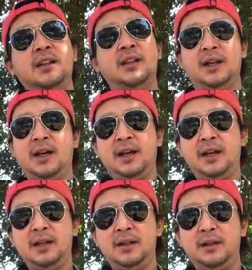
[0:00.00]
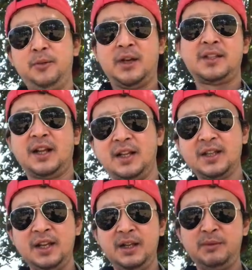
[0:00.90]
ya bukan salah
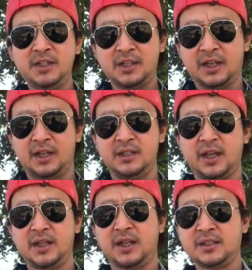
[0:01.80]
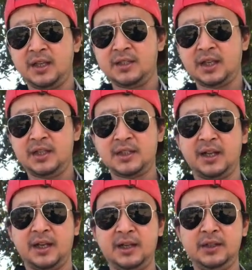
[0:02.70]
saya masa salah saya saya, saya
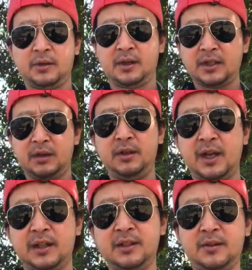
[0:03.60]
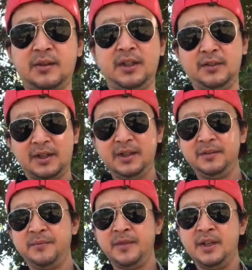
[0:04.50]
disalahin orang saya udah datang kok gitu kan
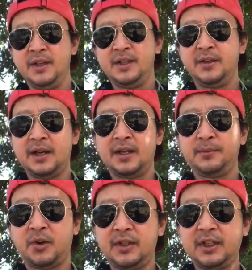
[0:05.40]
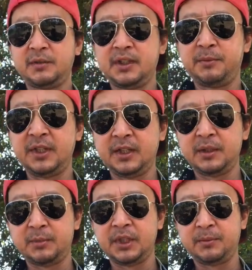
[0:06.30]
yaudah pokoknya teman
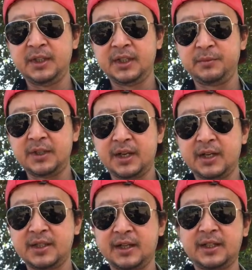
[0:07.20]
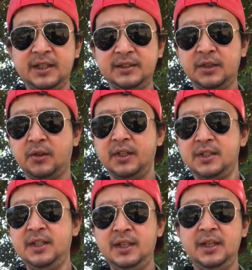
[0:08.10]
teman-teman tetap jaga kesehatan jaga
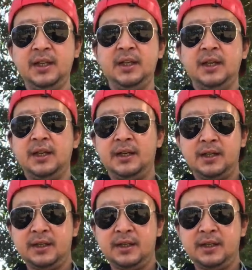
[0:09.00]
kondisi e,